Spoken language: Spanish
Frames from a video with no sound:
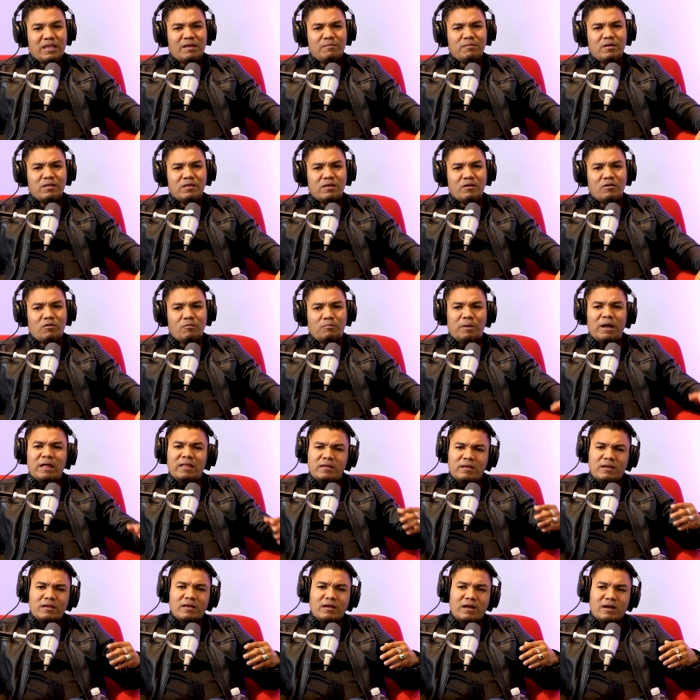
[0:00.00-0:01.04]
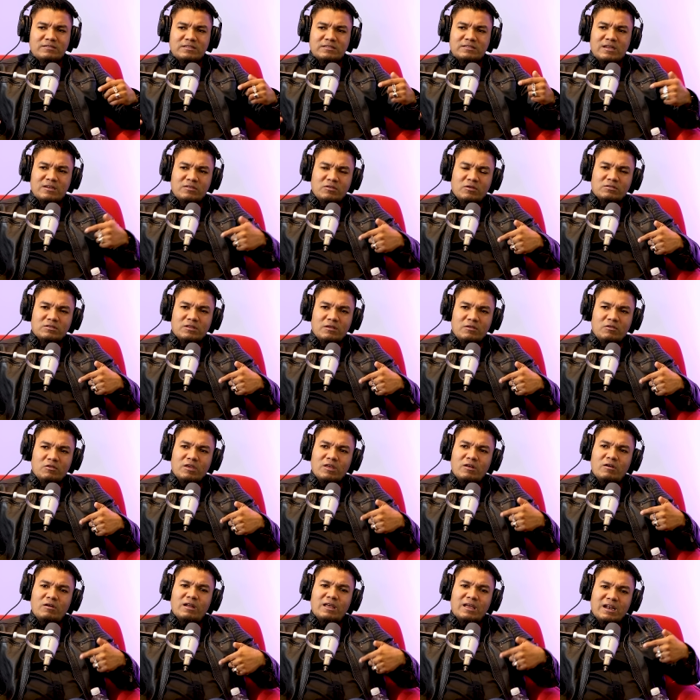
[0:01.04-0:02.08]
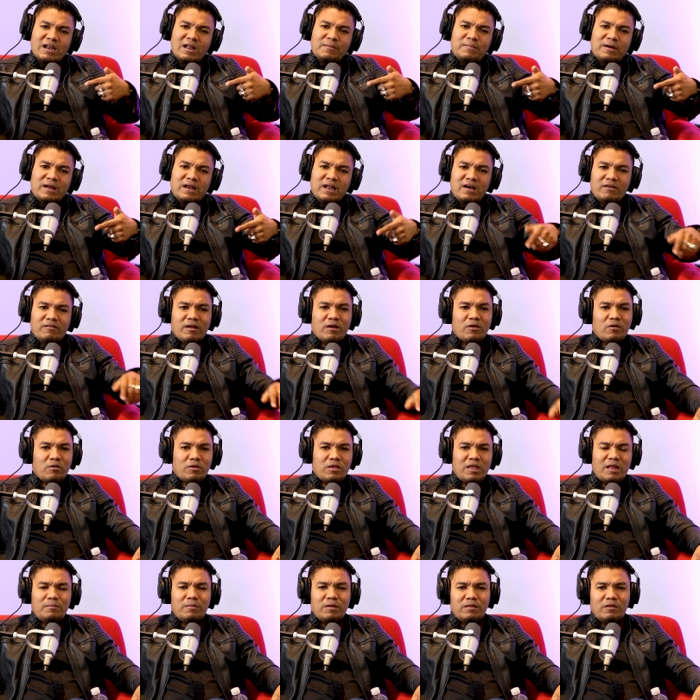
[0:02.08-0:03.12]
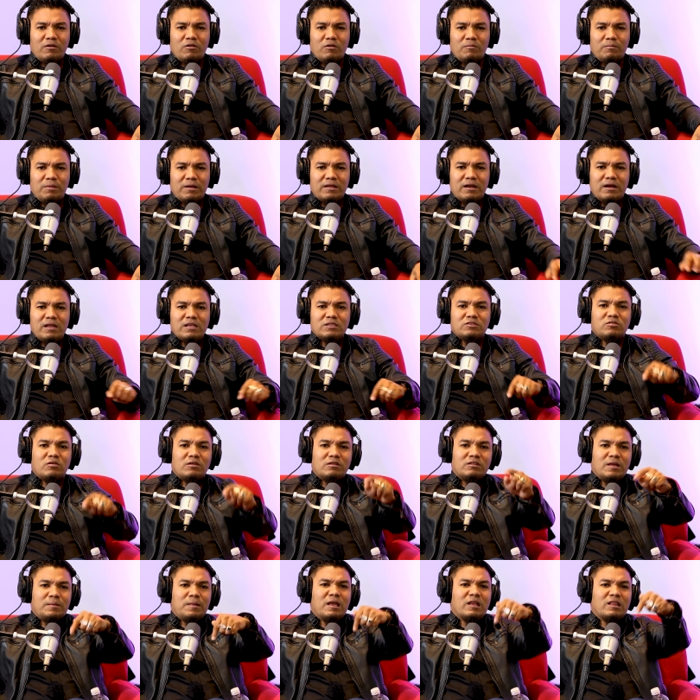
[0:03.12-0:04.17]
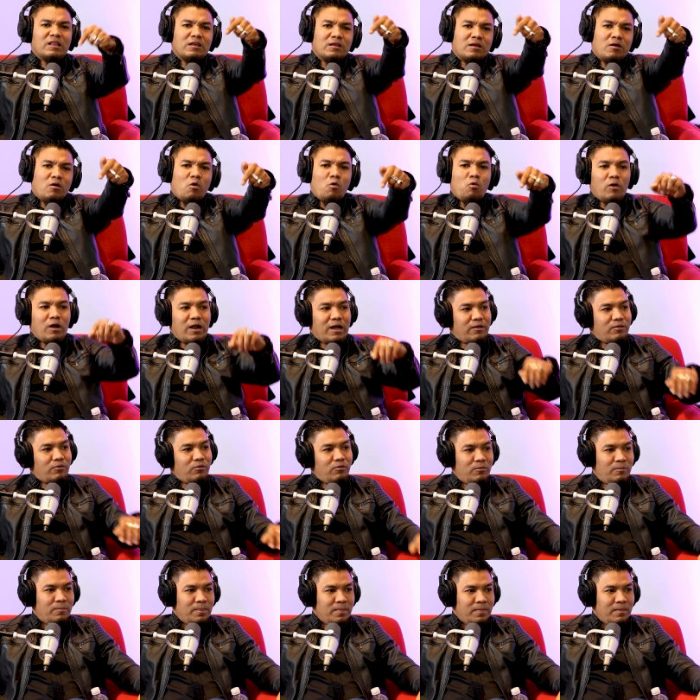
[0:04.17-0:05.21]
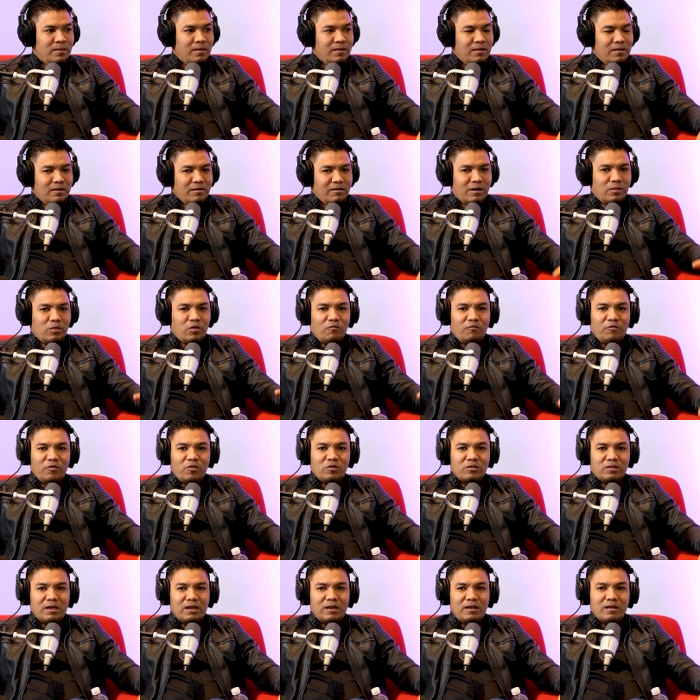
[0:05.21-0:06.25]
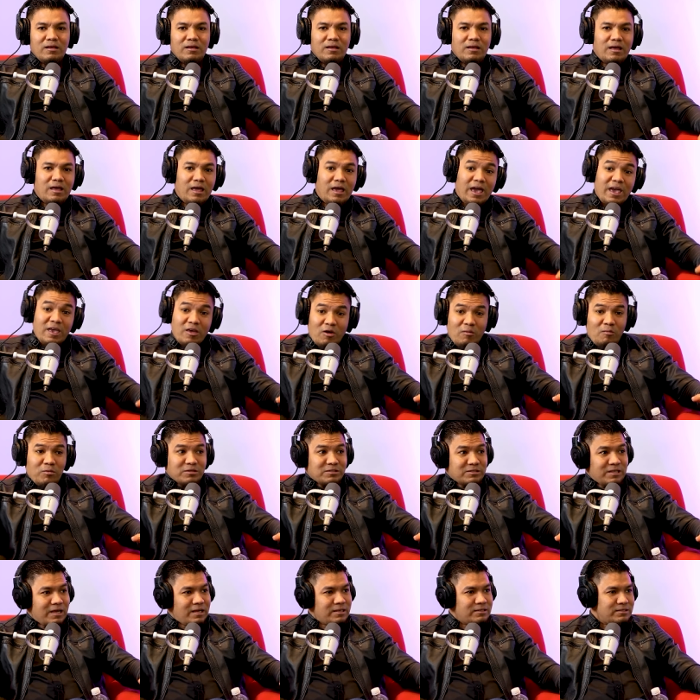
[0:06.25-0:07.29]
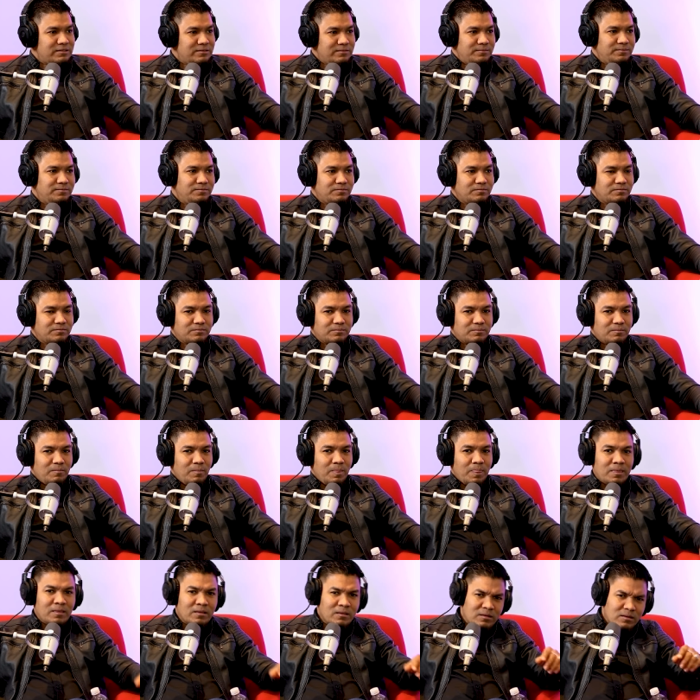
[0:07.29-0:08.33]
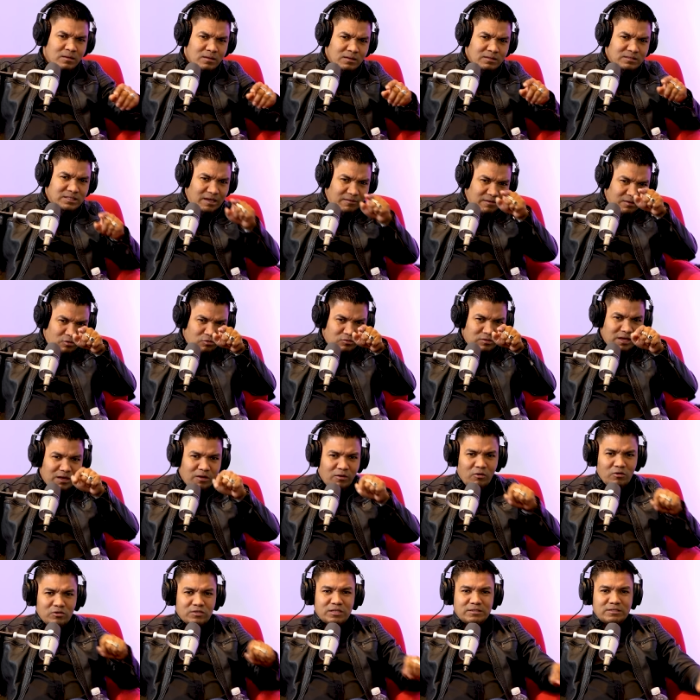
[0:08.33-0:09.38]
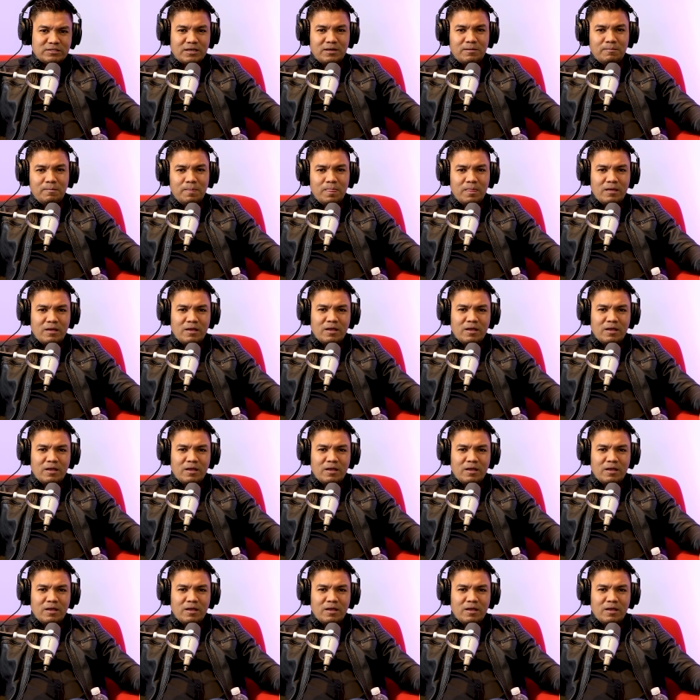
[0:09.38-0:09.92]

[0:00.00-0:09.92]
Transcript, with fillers: Y él me dijo, padre, al sacerdote, yo quiero leer la palabra hoy. Y él me dijo, el padre, listo, entiéndete con Julano. Cuando fui donde él, hey, ¿cómo estás? ¿Sabes una cosa, sí?